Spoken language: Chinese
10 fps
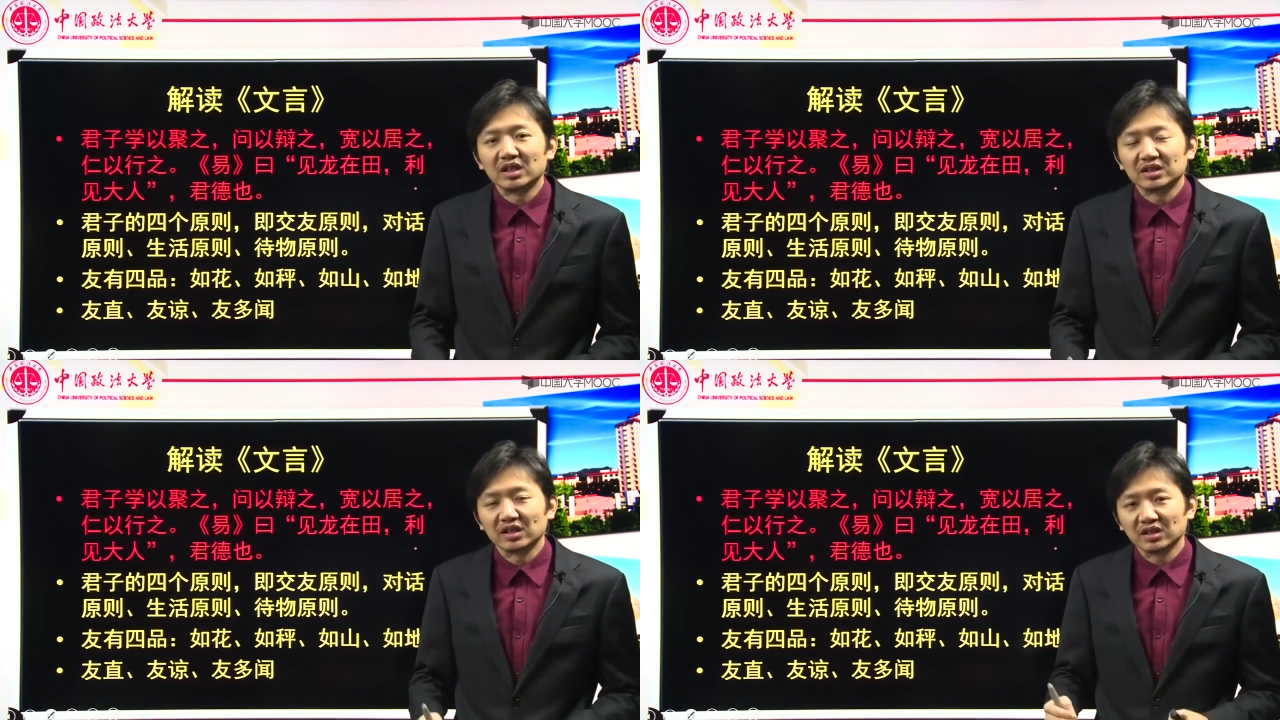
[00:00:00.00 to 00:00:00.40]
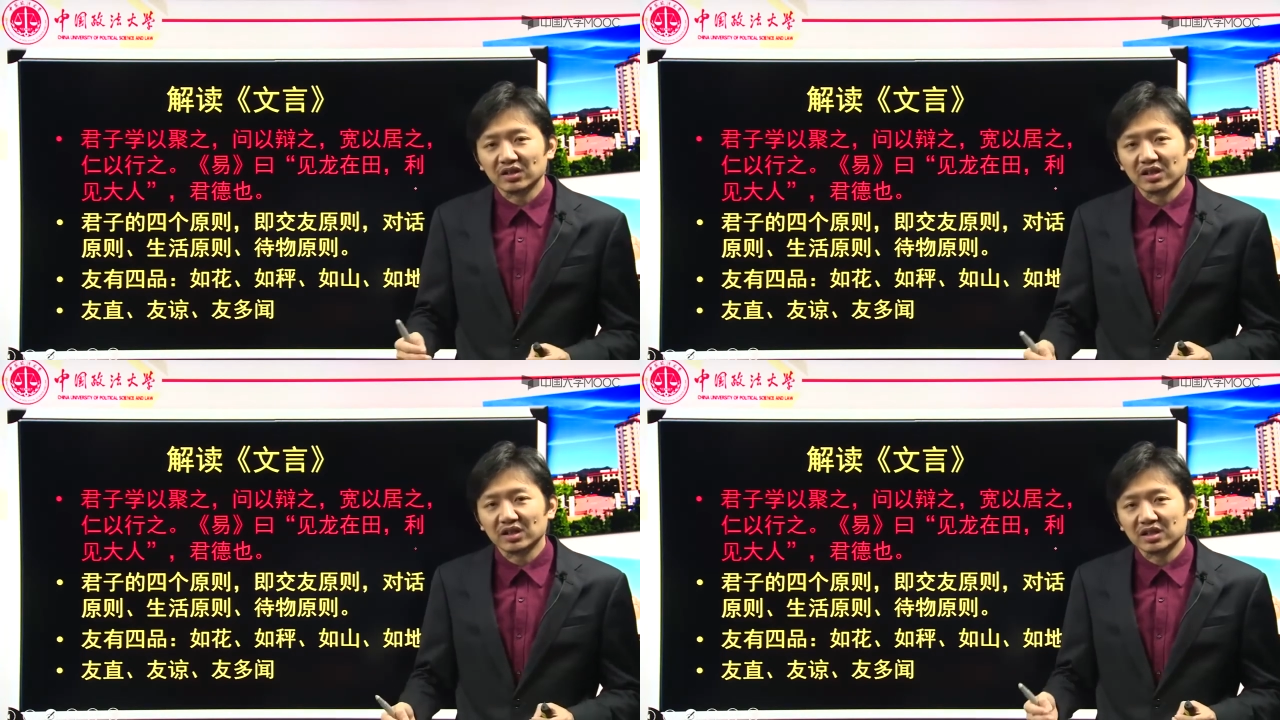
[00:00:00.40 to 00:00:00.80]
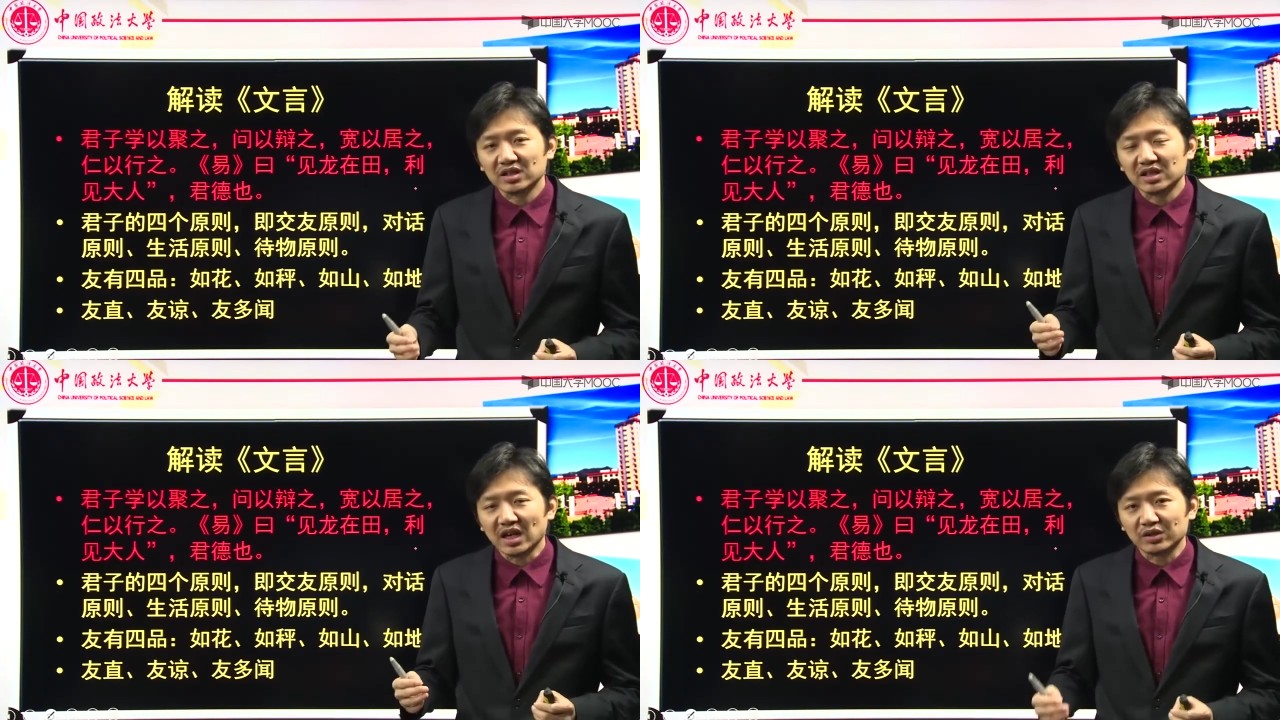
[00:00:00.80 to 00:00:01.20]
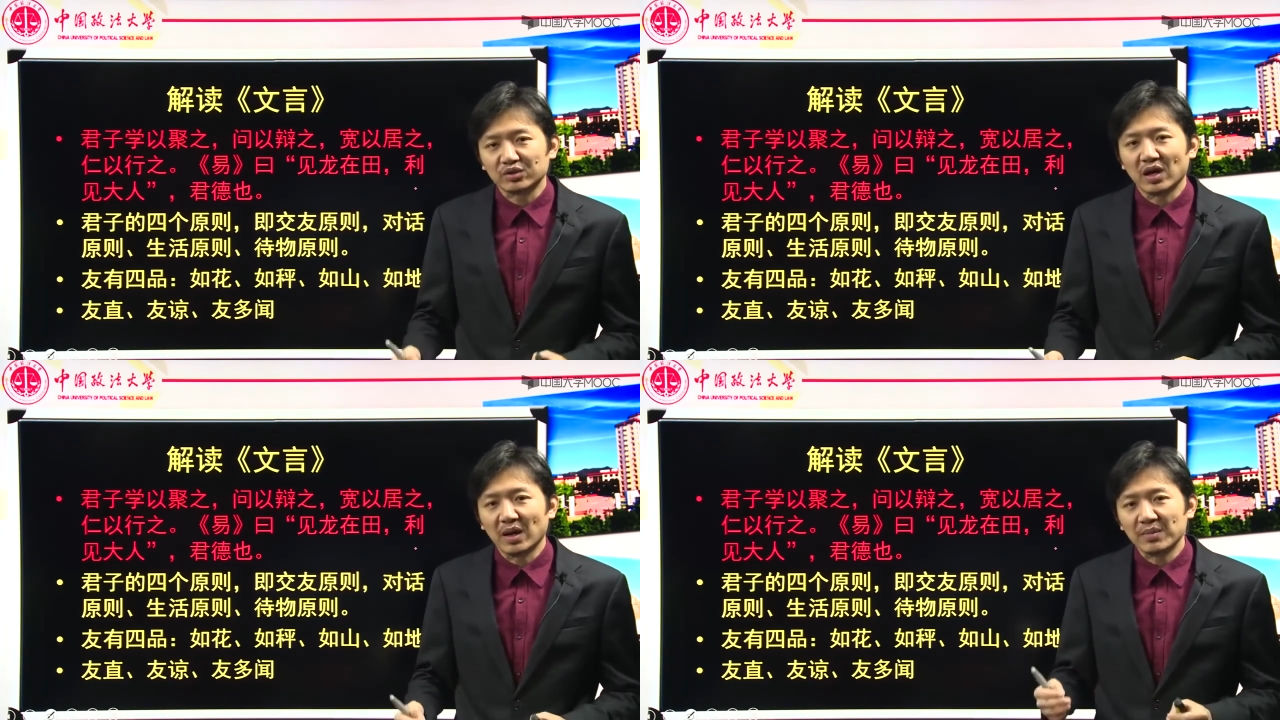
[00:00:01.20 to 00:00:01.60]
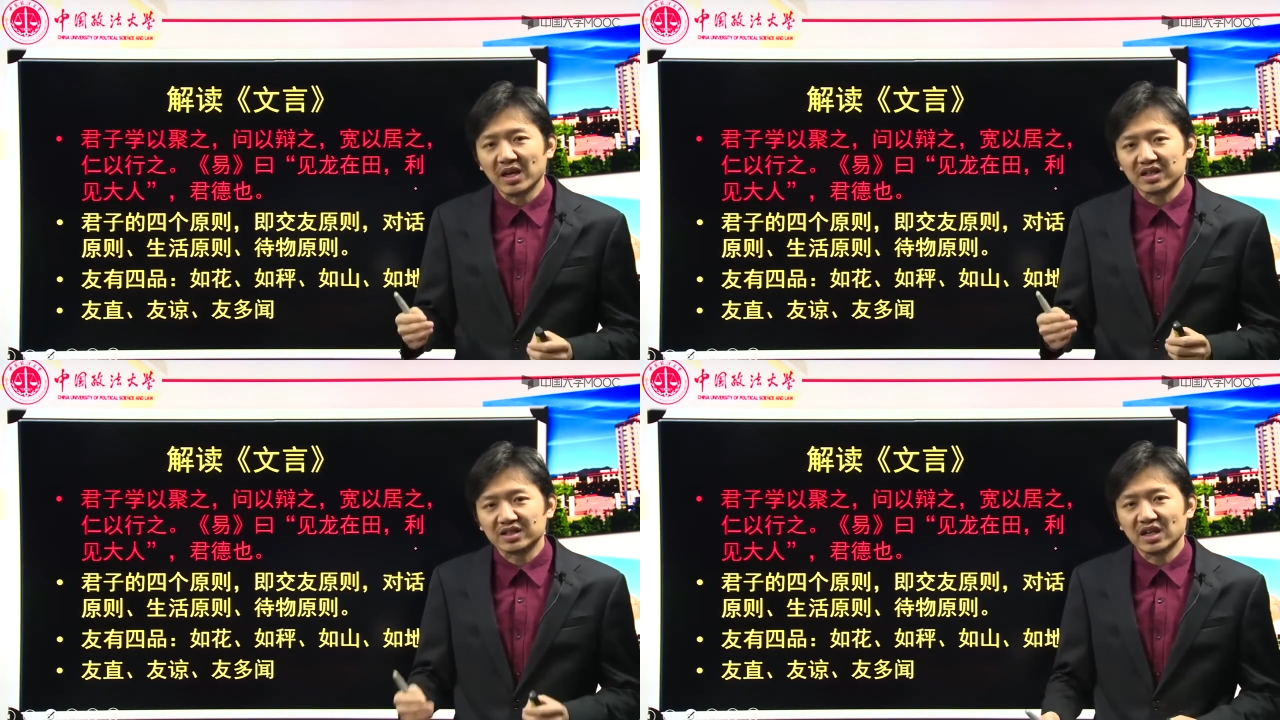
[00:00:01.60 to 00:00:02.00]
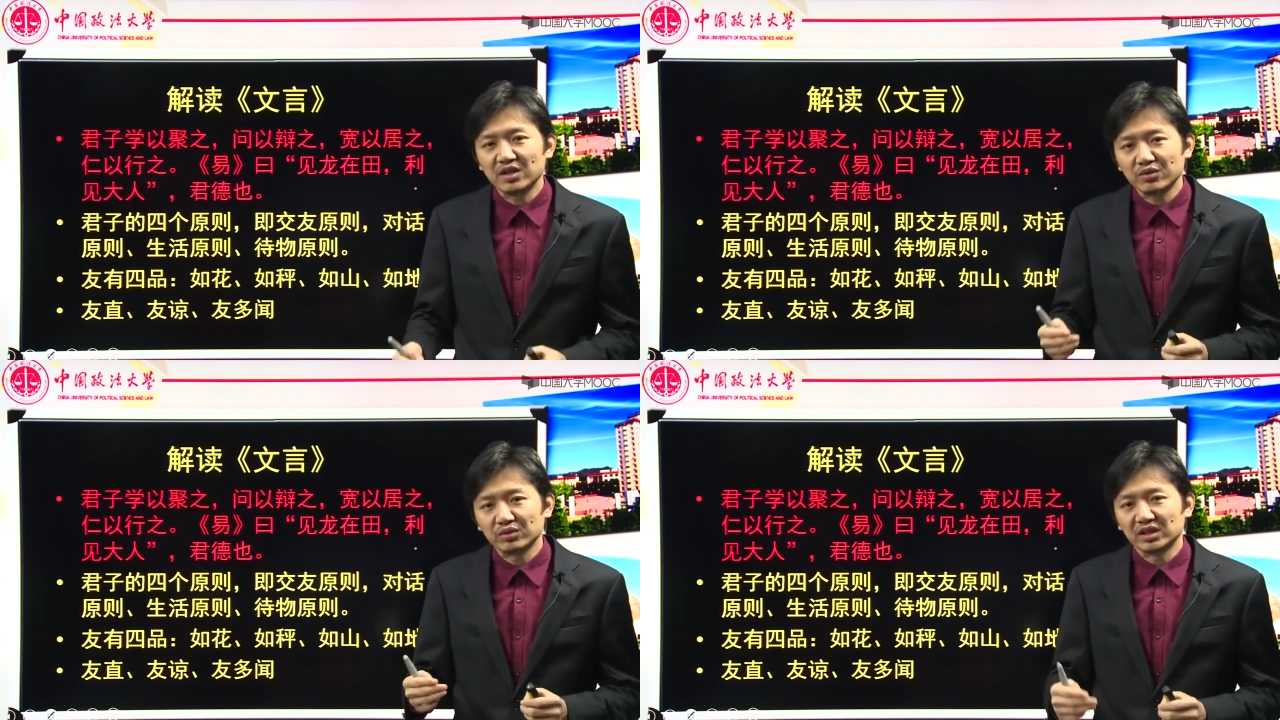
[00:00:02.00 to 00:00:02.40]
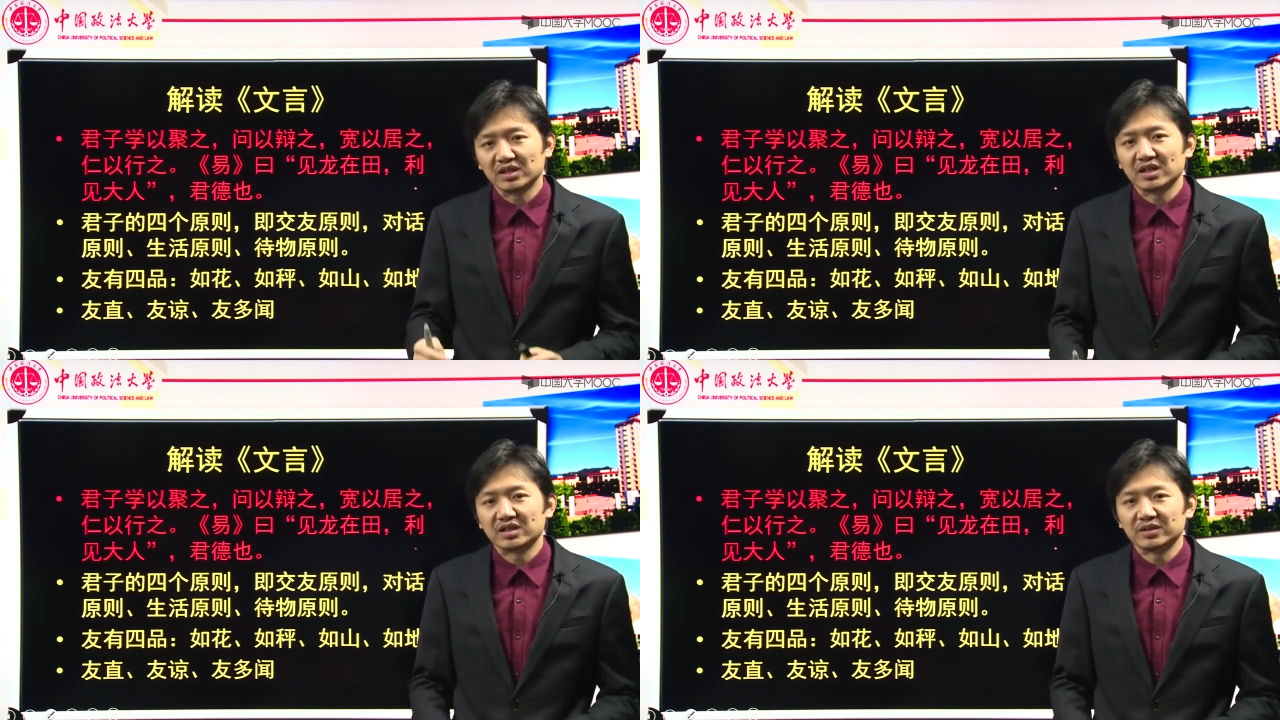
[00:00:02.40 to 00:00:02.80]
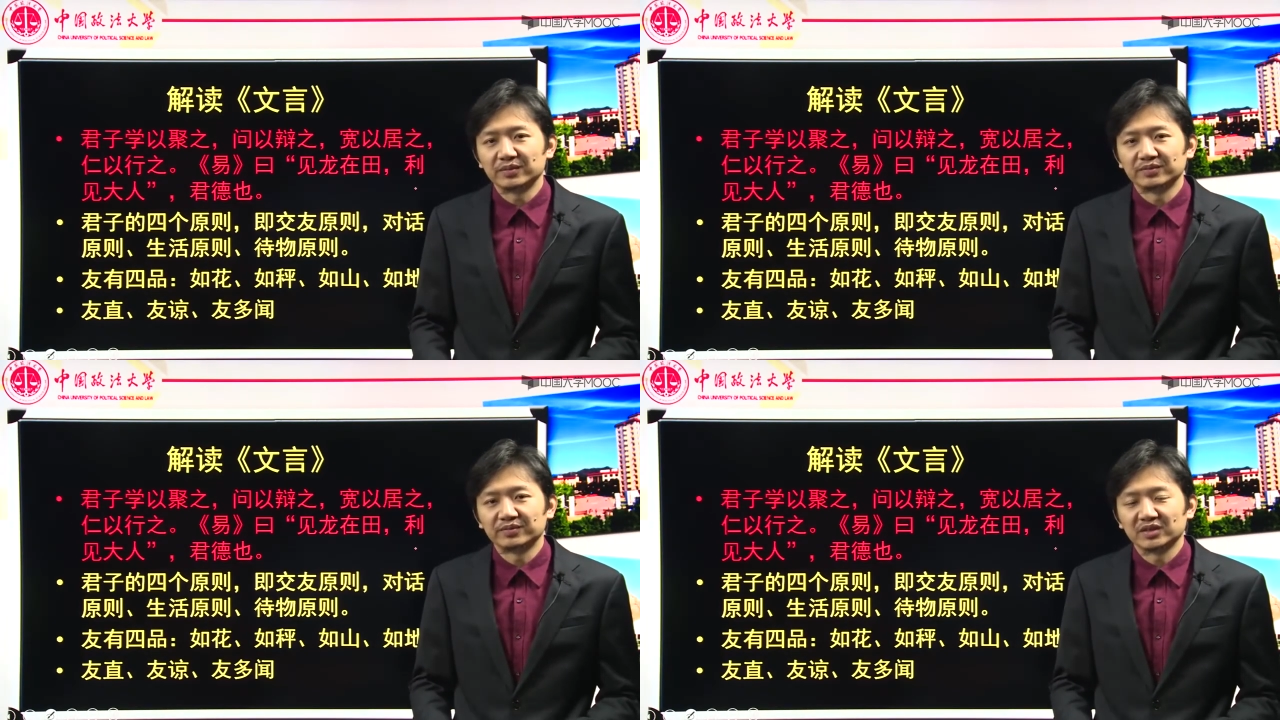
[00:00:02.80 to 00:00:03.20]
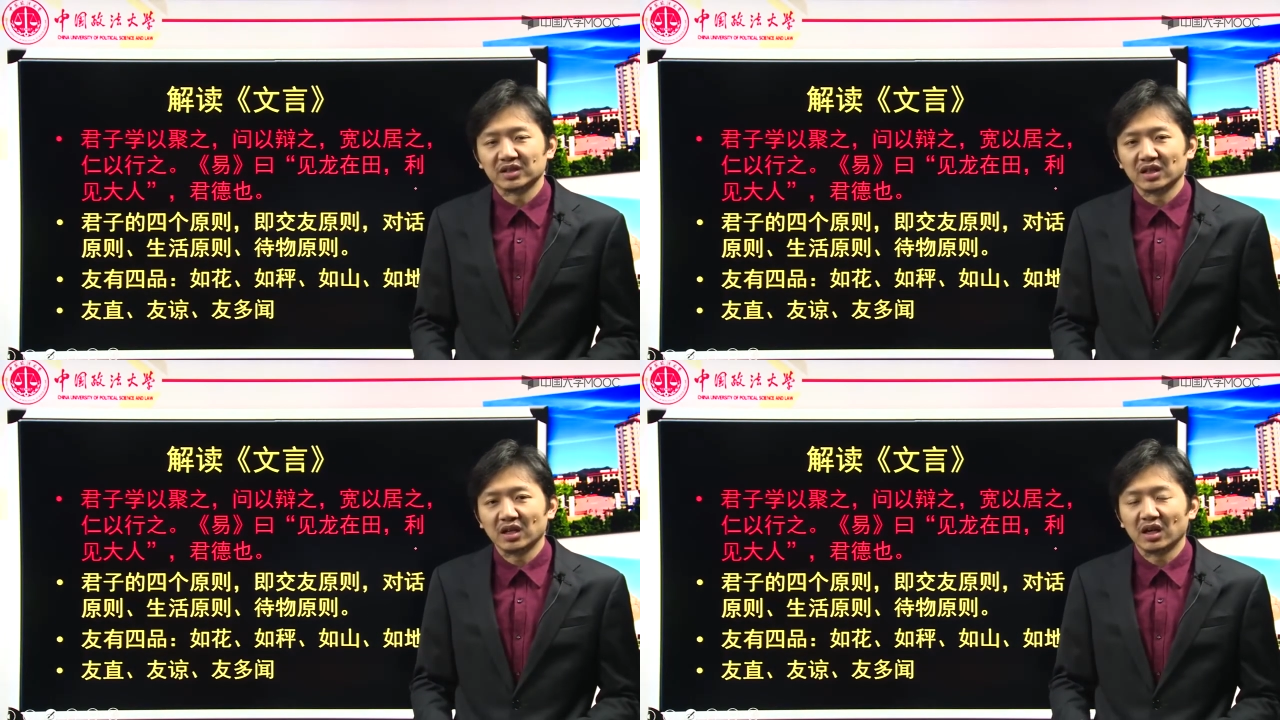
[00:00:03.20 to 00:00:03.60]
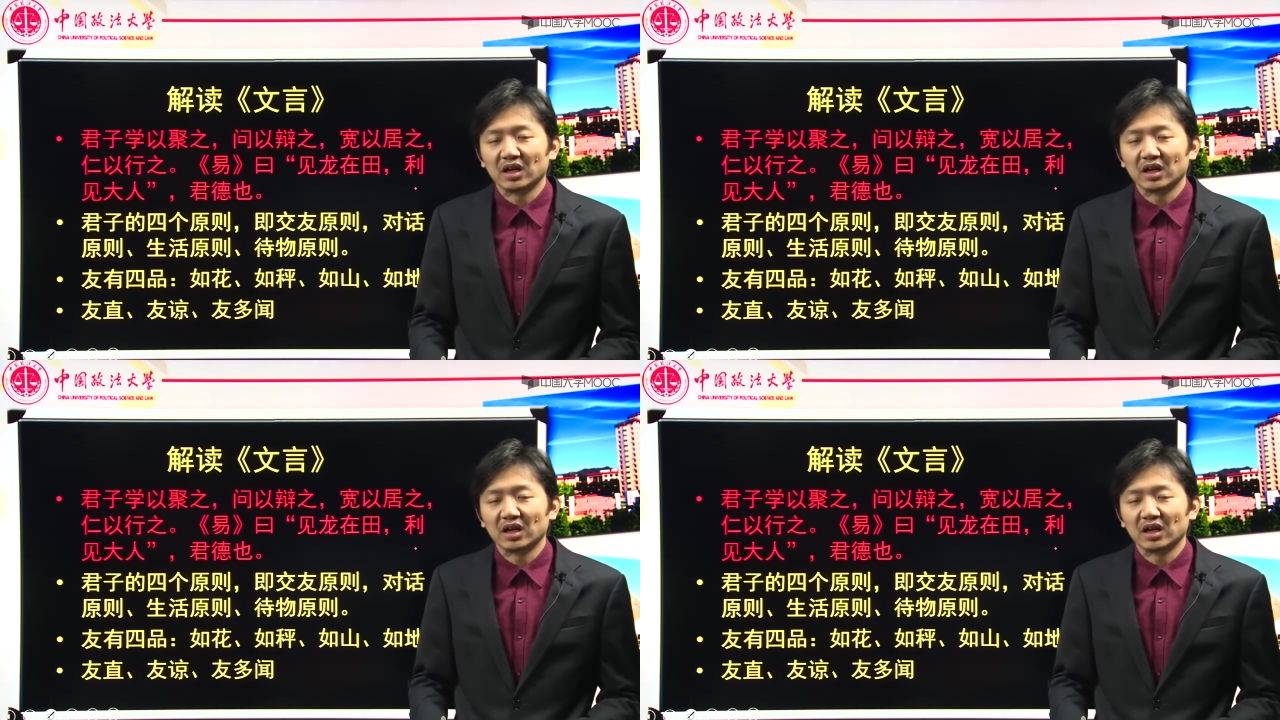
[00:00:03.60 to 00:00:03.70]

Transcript: 得到一个更加全面、深入的认知，啊，